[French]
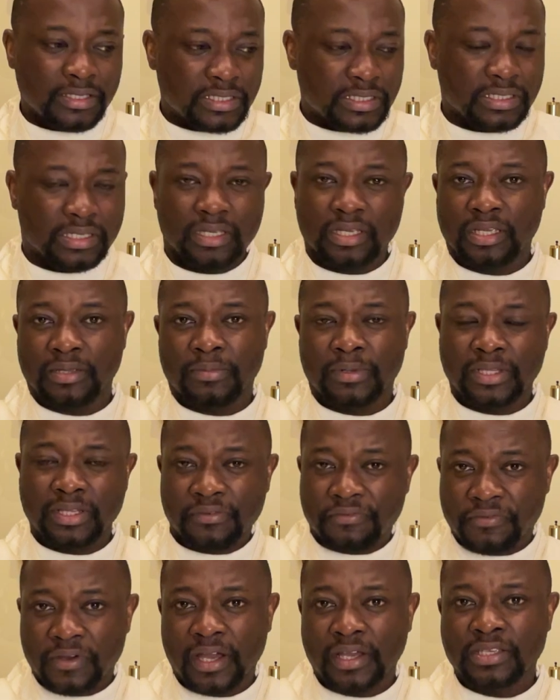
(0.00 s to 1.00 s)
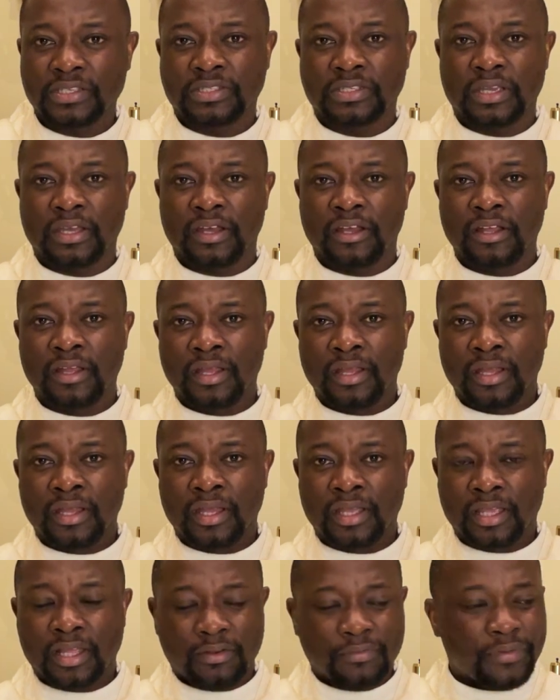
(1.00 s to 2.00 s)
scribes et des pharisiens,
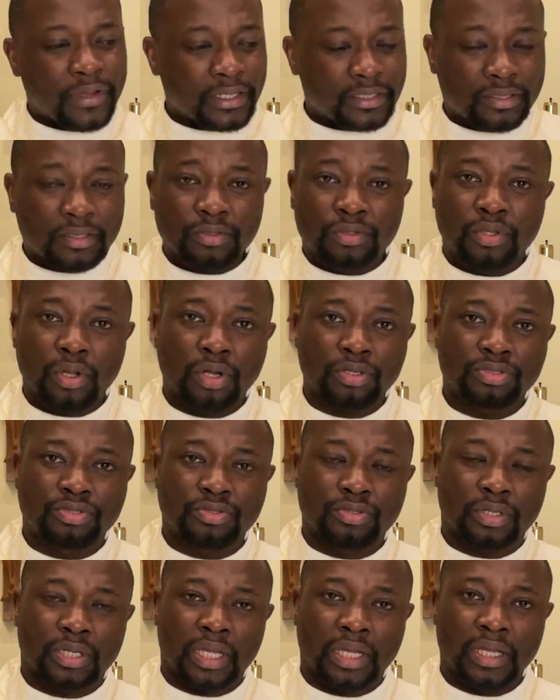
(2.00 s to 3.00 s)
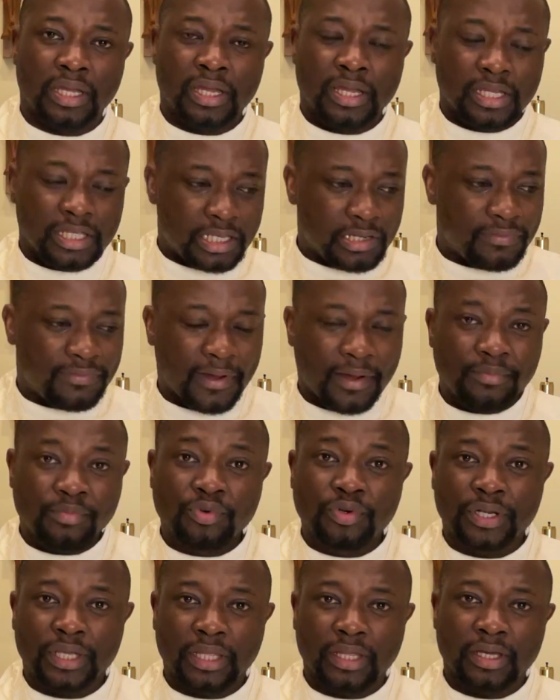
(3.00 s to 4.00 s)
qu'il va être torturé, qu'il va
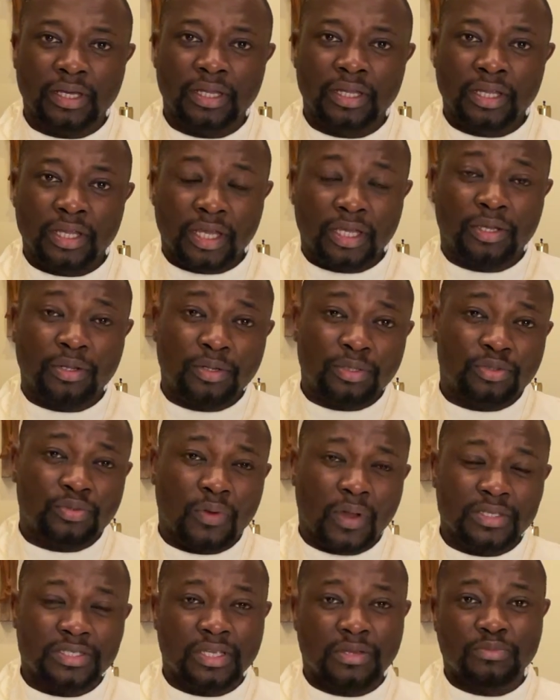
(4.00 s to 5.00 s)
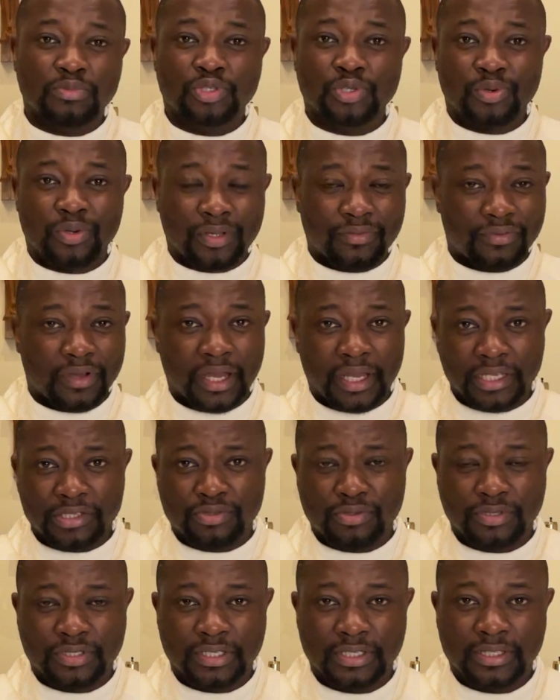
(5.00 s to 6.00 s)
mourir et que le troisième jour il va
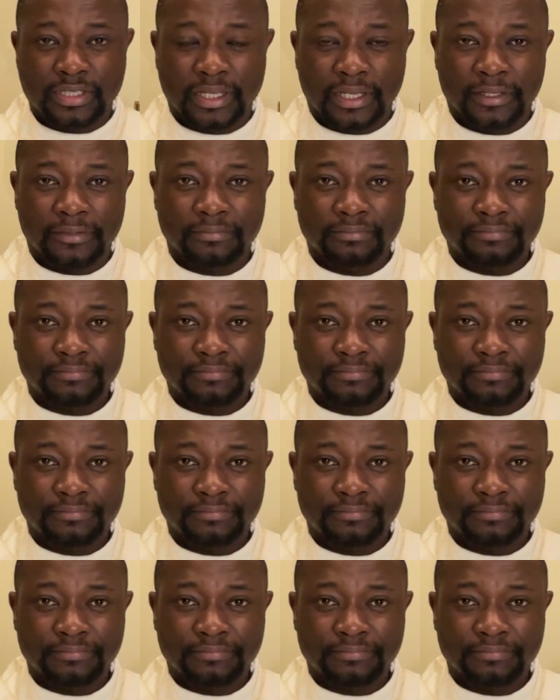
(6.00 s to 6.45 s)
ressusciter.